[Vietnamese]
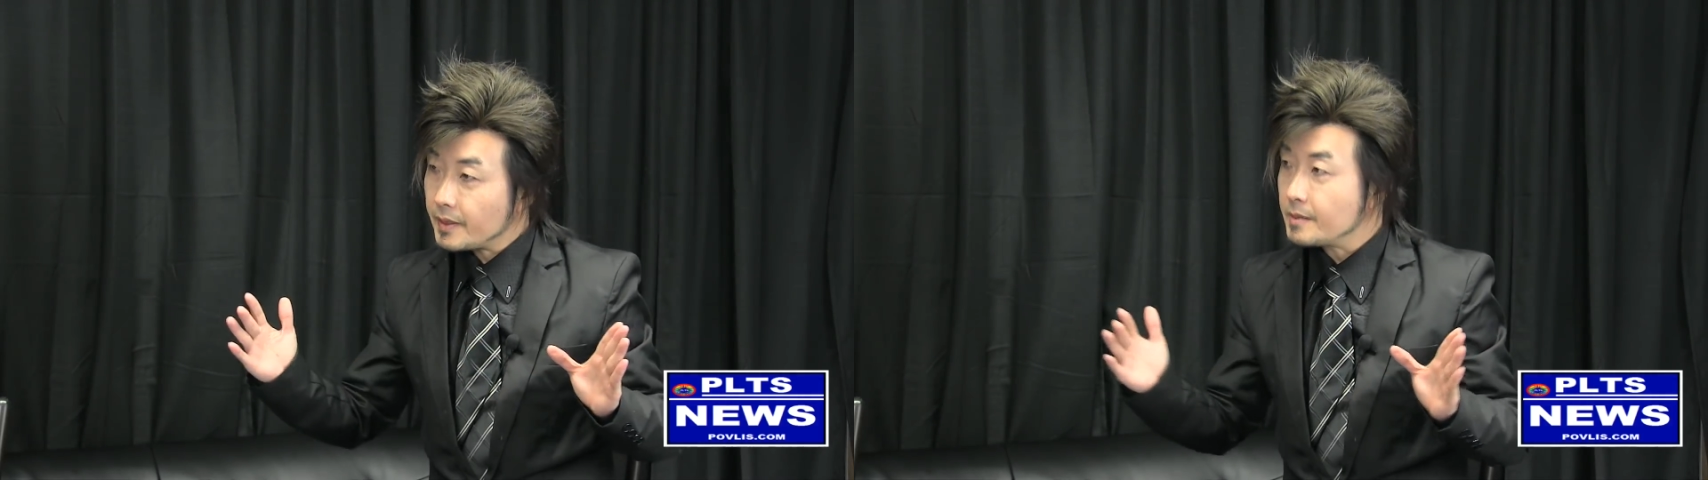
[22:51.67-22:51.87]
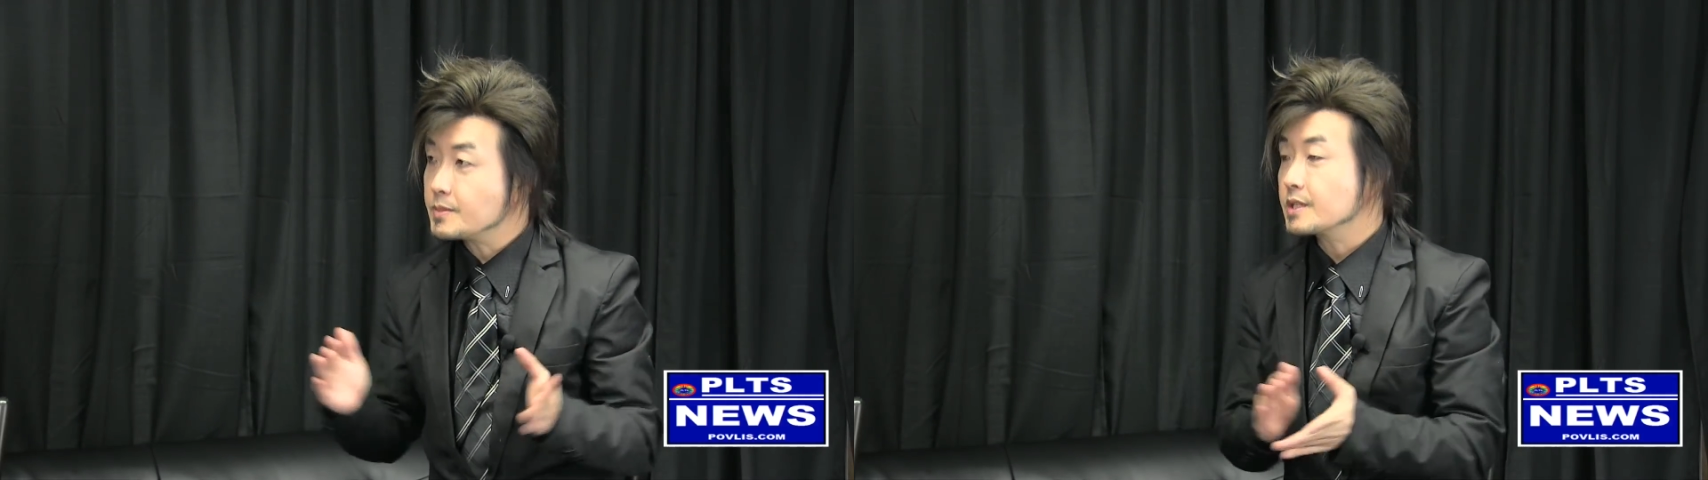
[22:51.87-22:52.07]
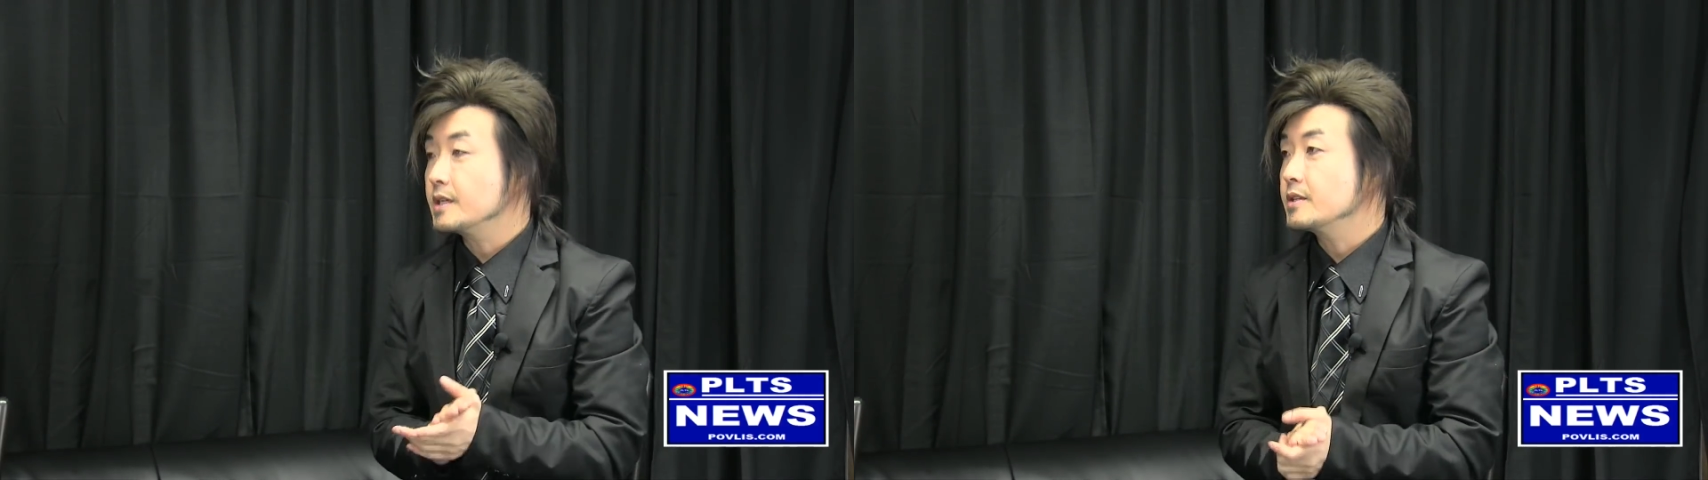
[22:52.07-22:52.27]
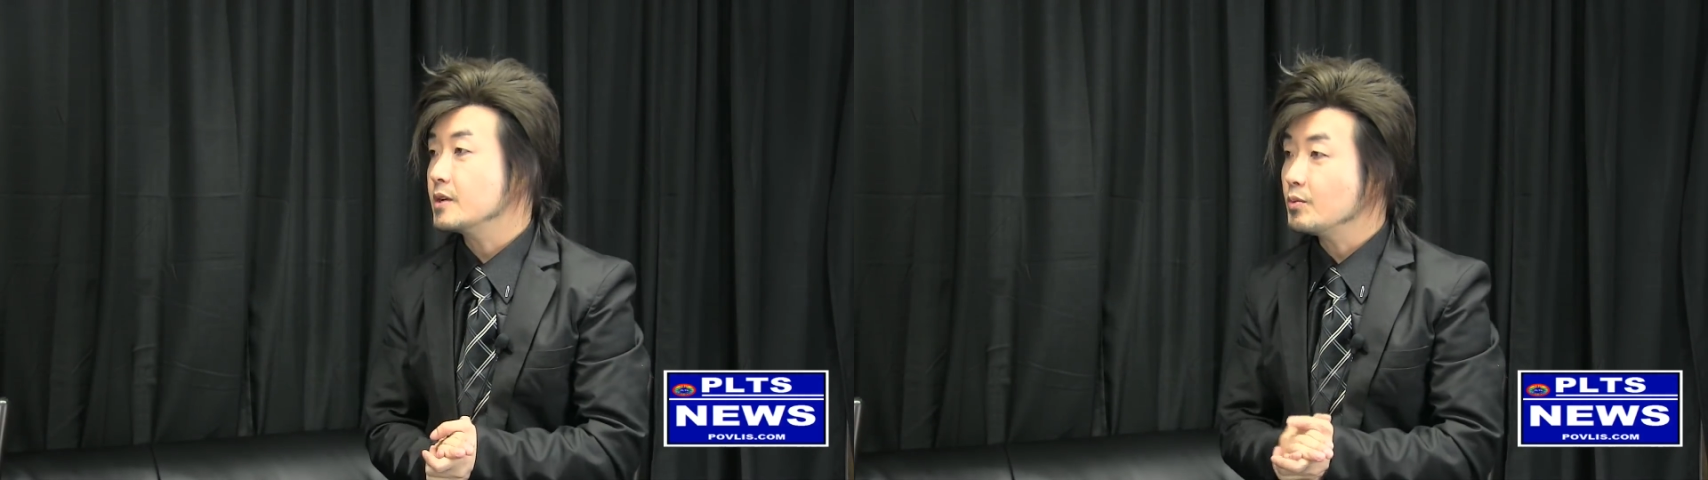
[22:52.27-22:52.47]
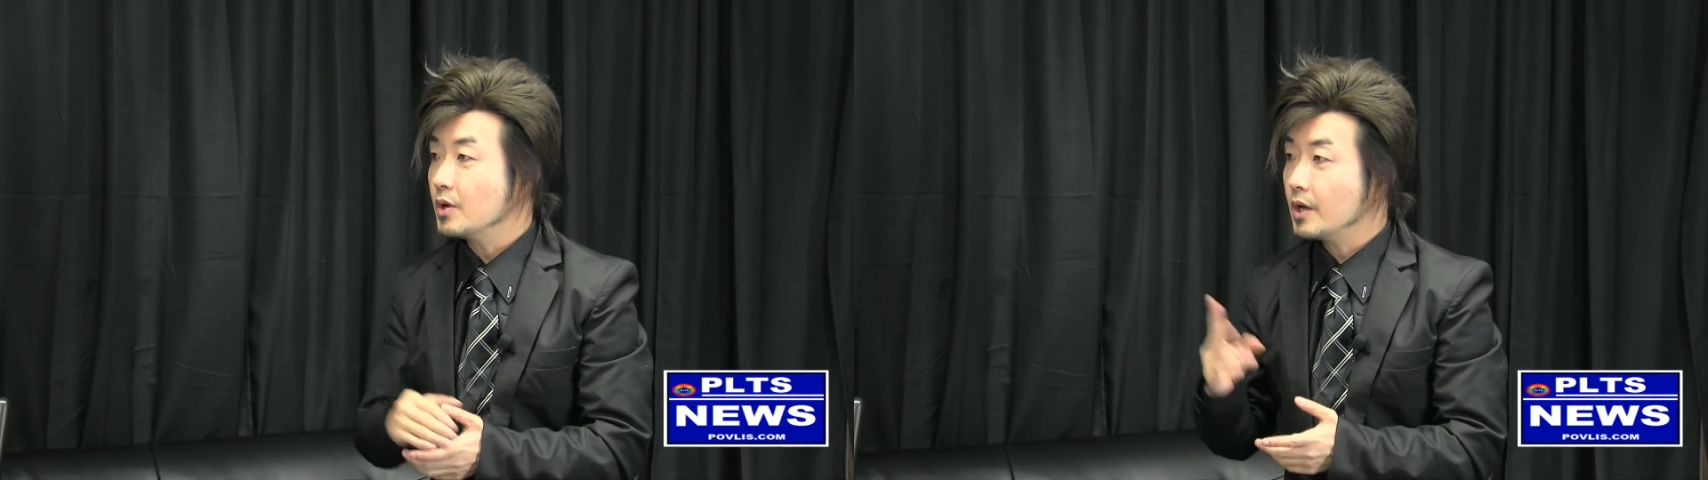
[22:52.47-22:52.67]
tiền xin là
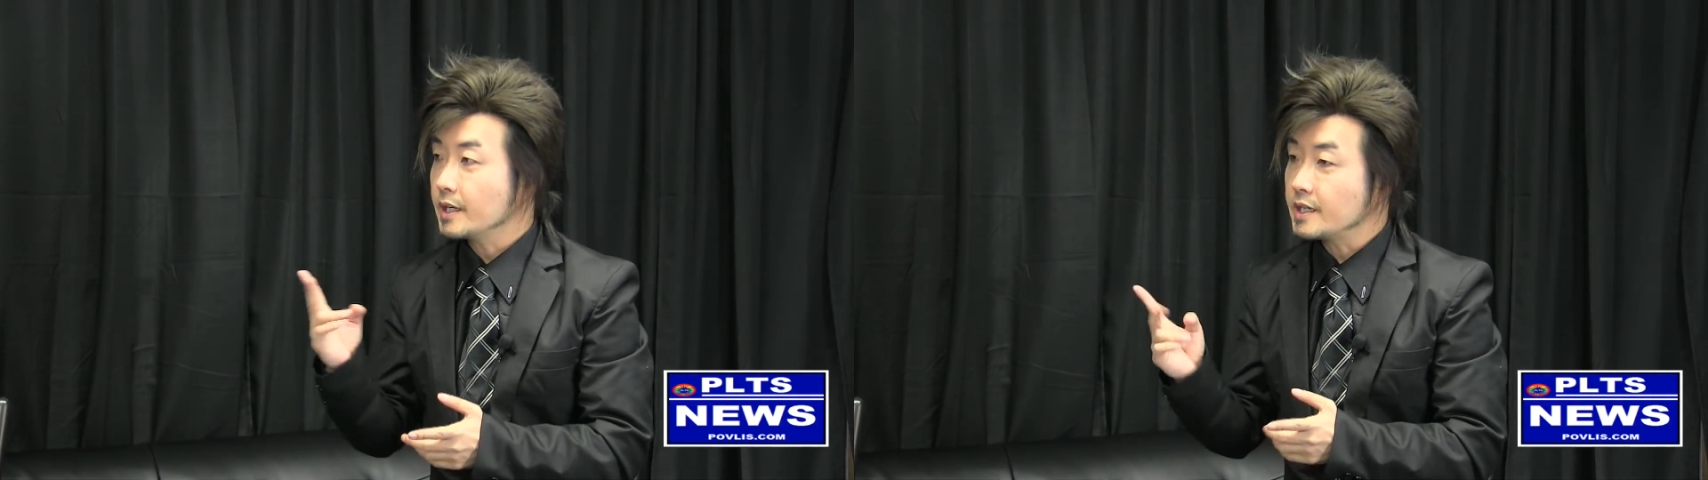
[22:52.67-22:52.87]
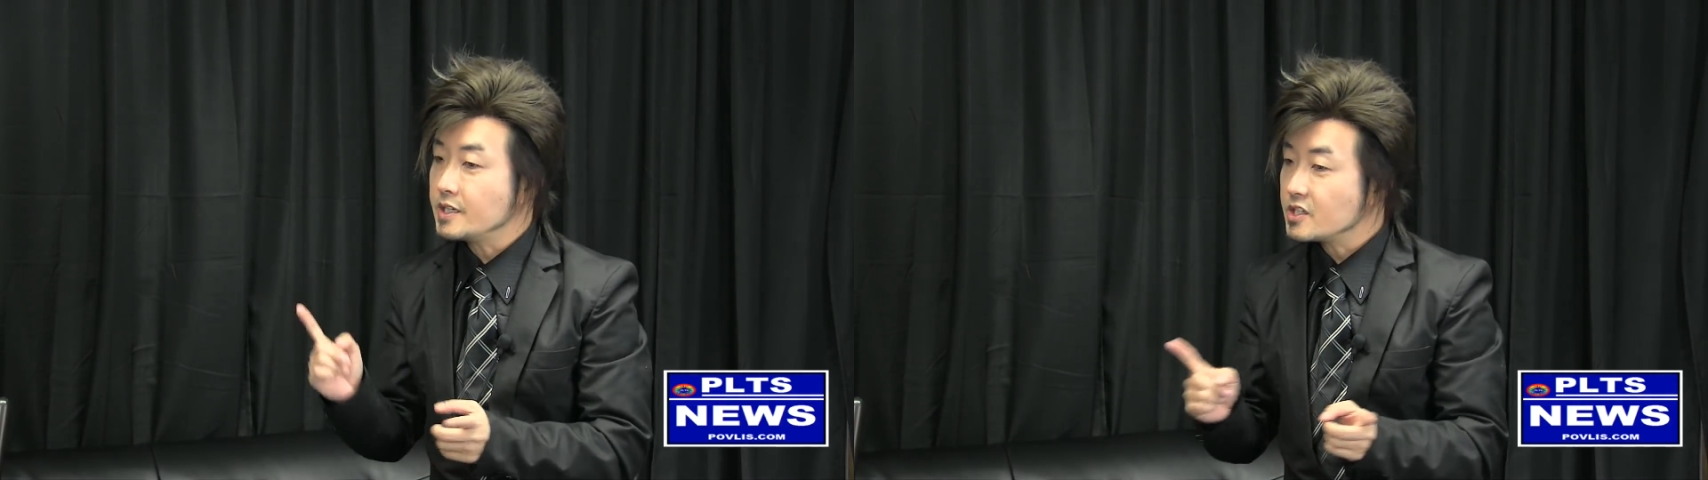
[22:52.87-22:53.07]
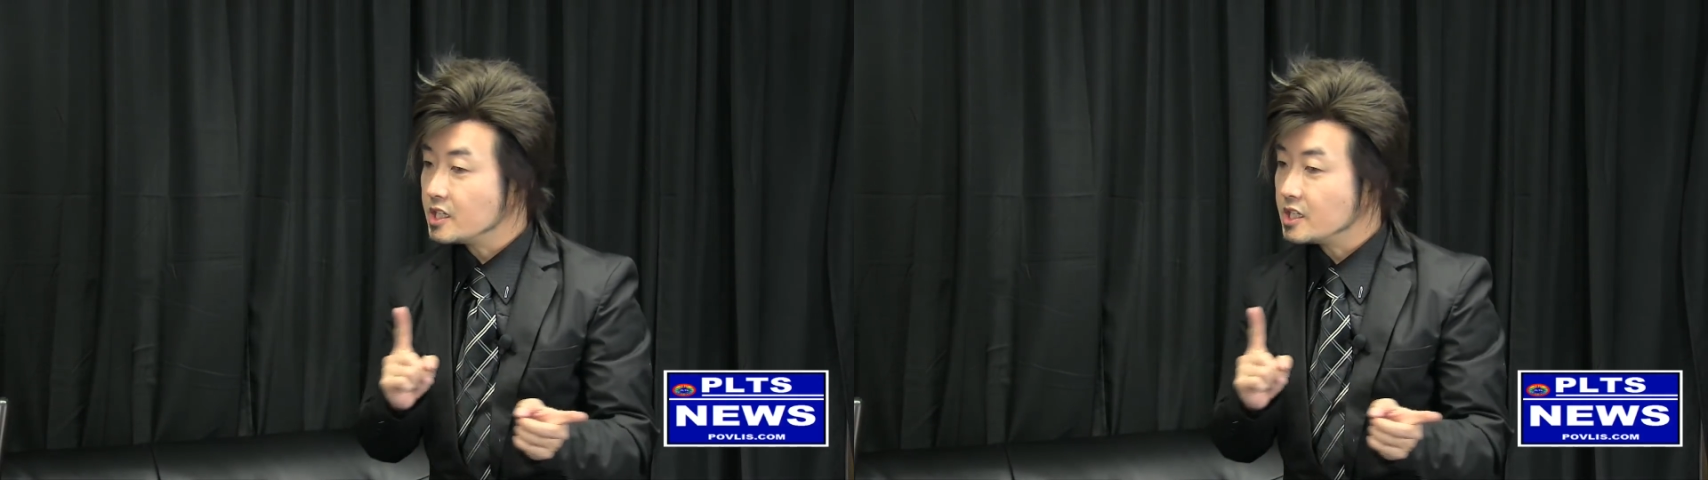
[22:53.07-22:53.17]
chỉ qua ở đây đi